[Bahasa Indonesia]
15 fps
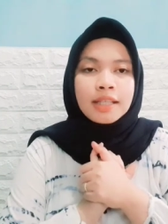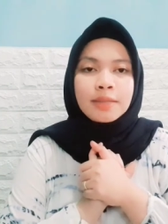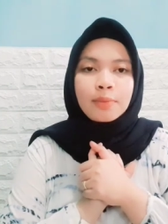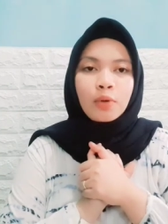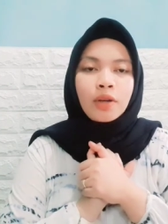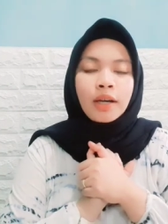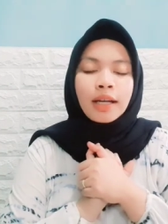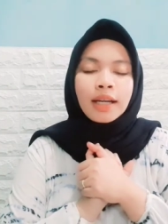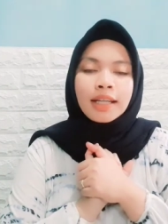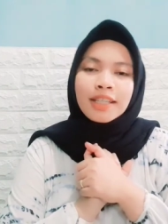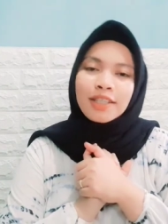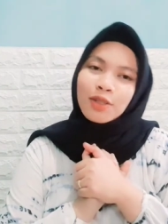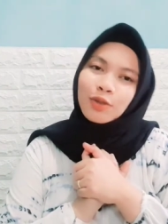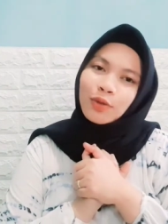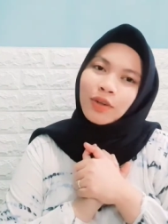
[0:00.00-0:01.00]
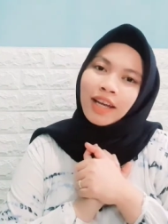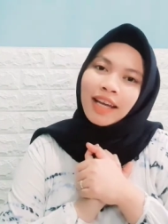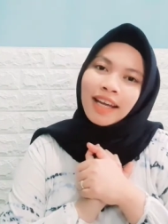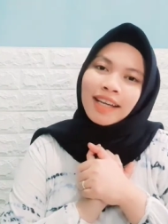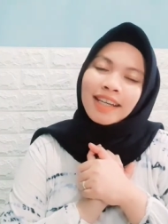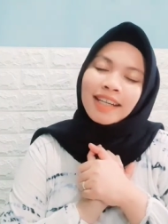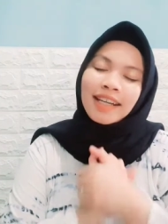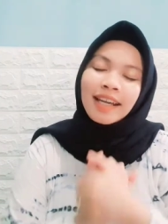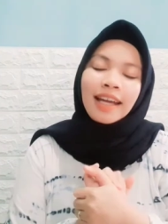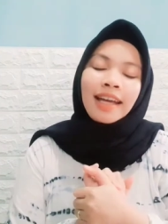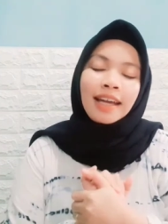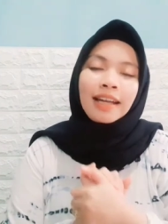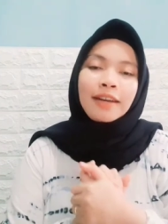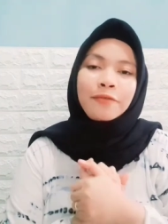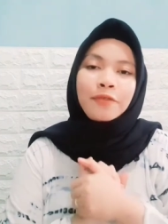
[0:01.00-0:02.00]
semoga kalian suka
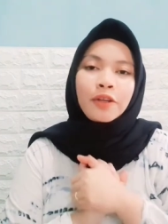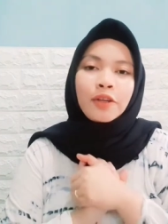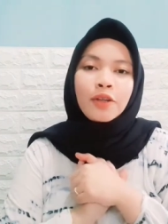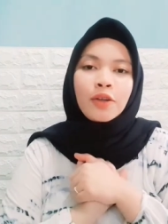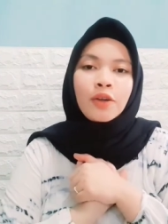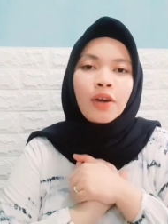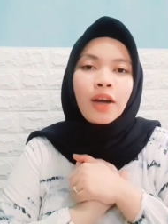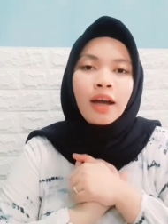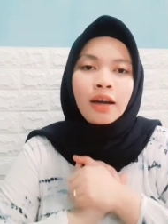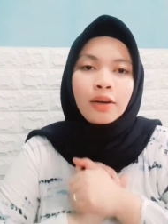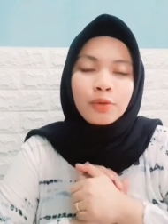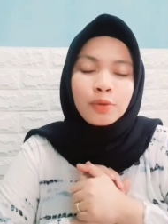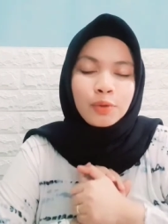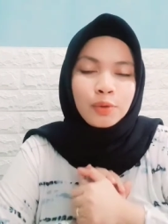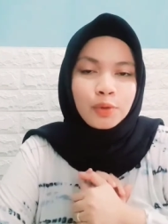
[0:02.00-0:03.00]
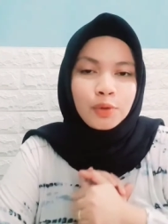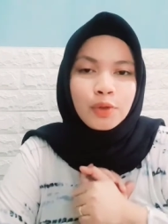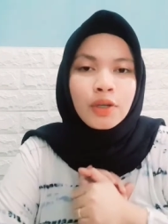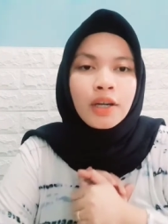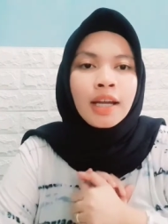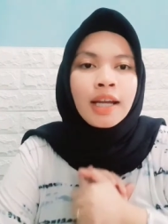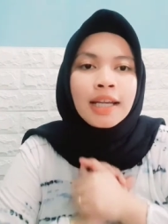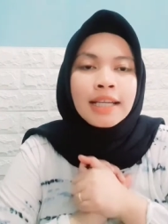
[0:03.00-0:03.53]
dengan video aku